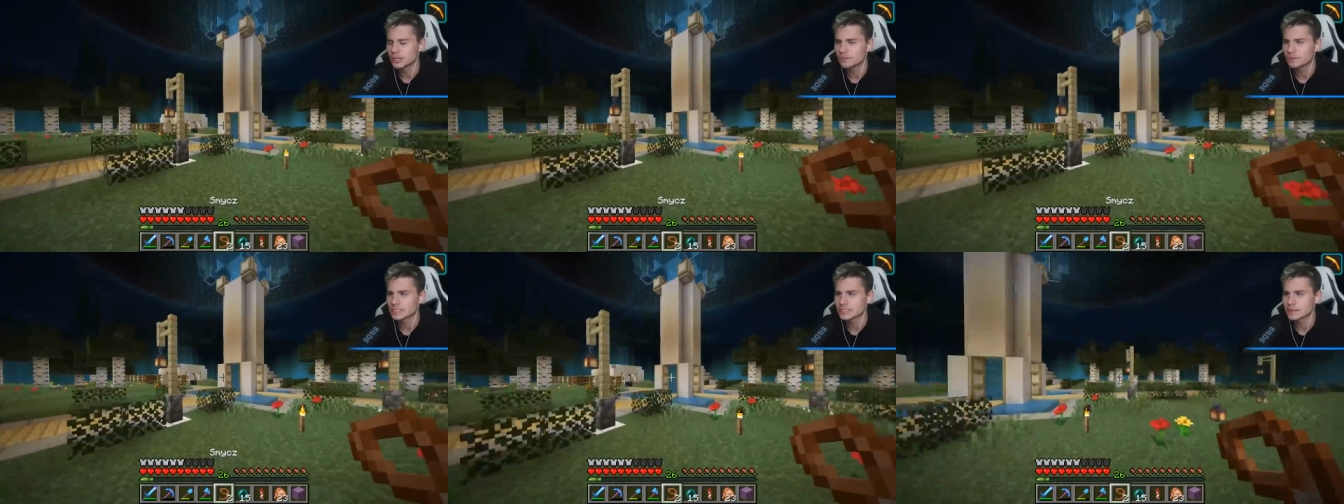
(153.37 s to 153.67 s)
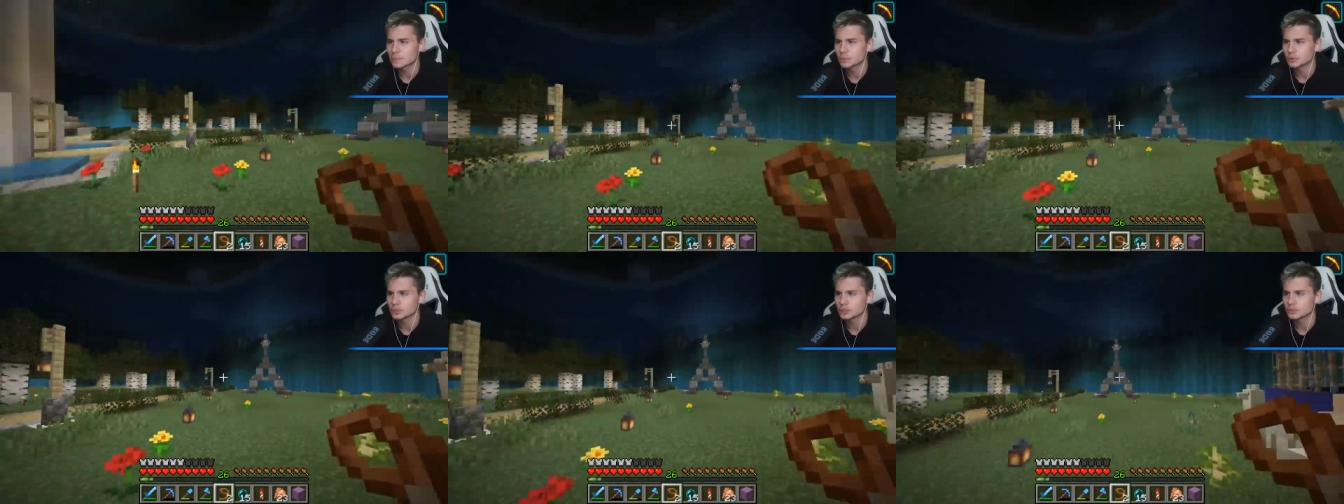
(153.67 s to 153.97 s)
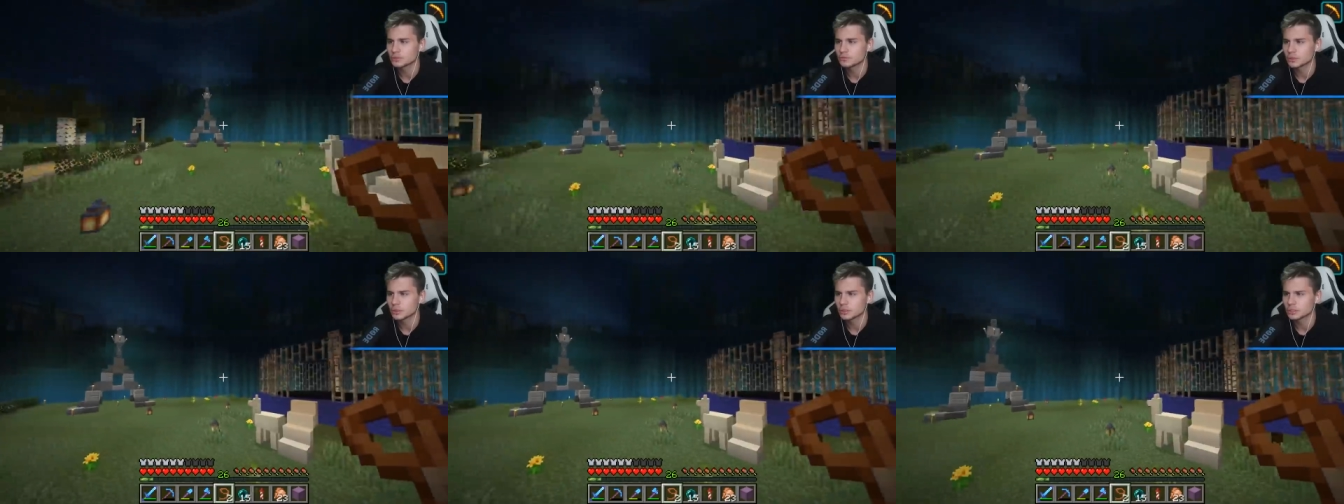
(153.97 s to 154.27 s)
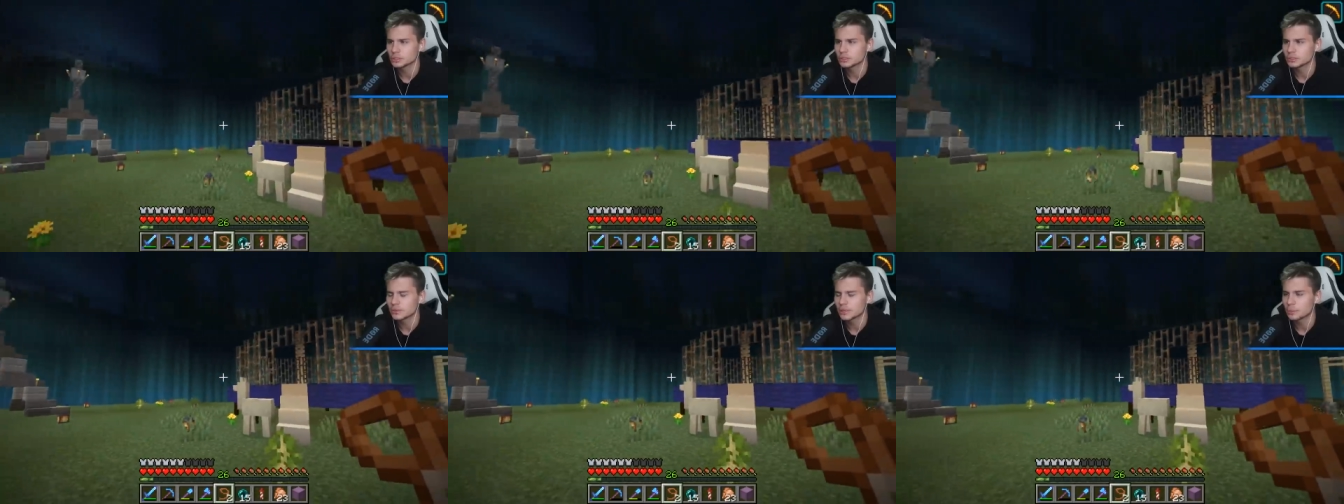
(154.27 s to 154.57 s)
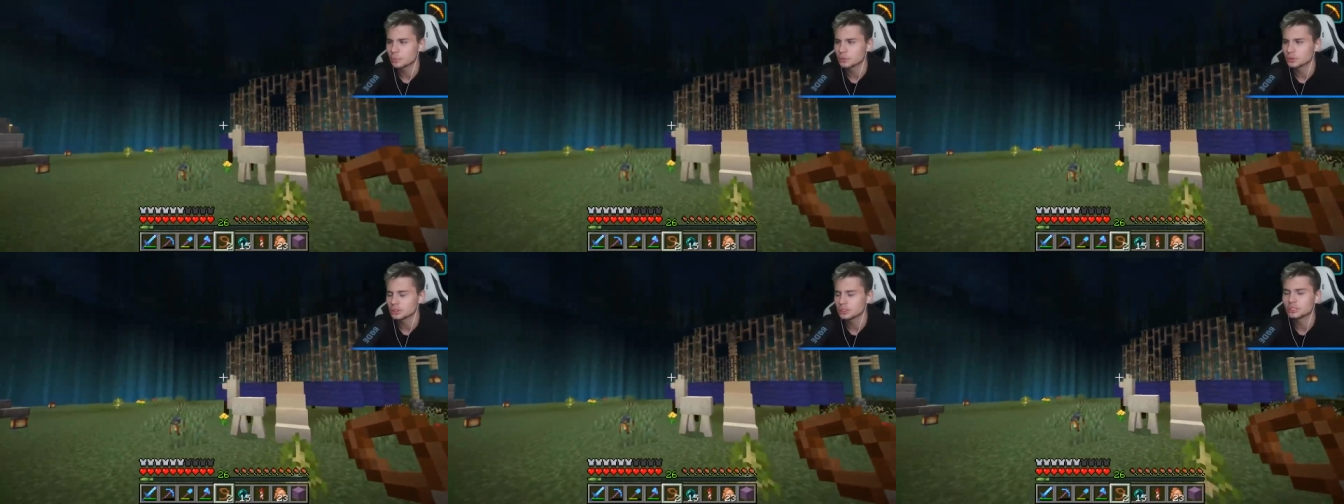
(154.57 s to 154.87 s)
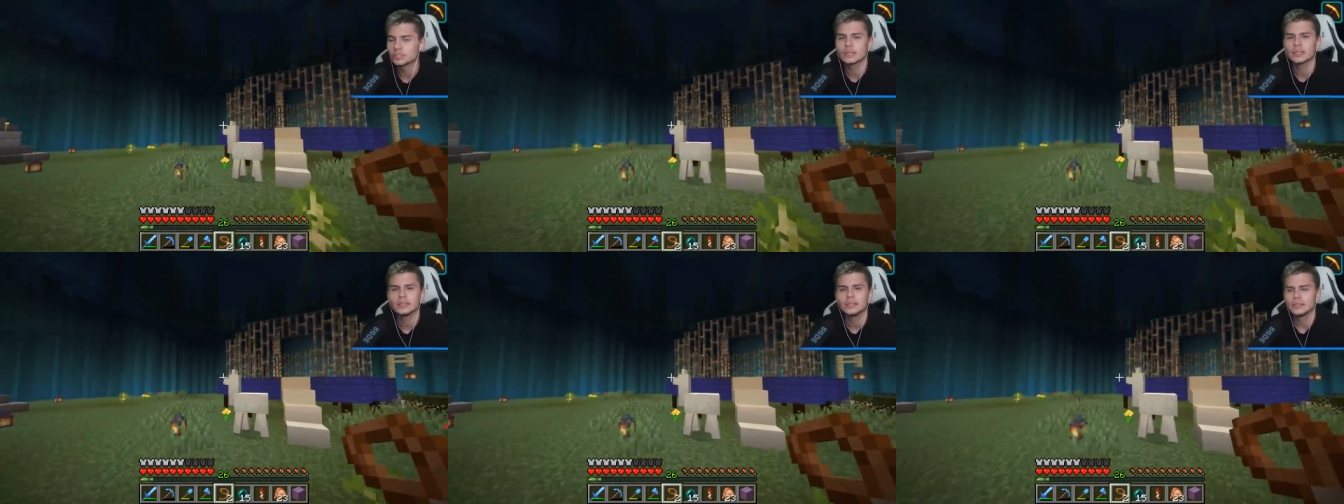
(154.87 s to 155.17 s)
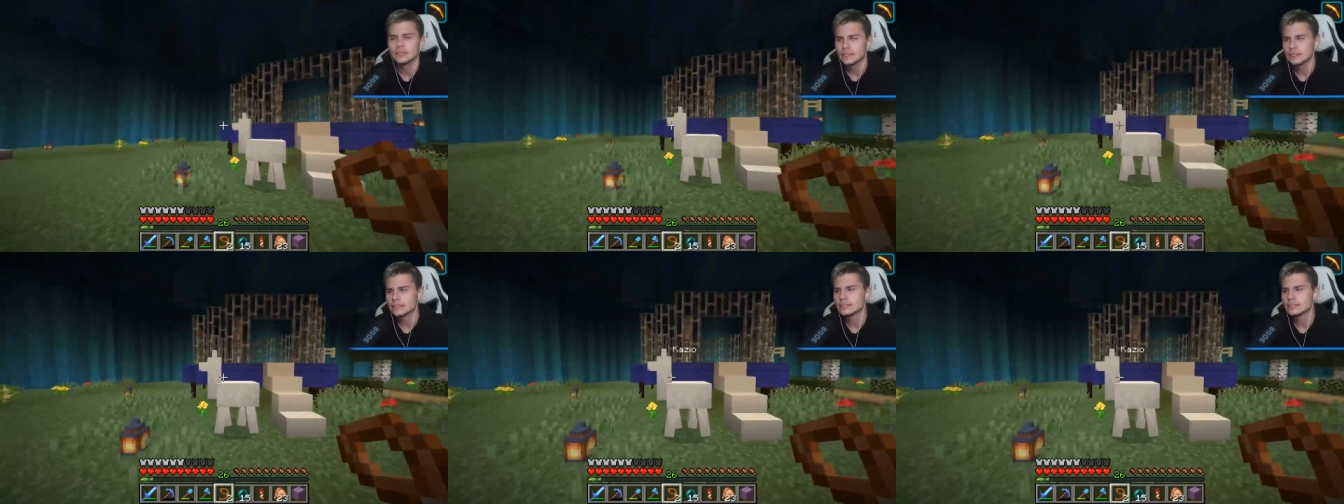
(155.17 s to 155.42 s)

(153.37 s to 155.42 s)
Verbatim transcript: chciałem was na wolności tutaj puścić, a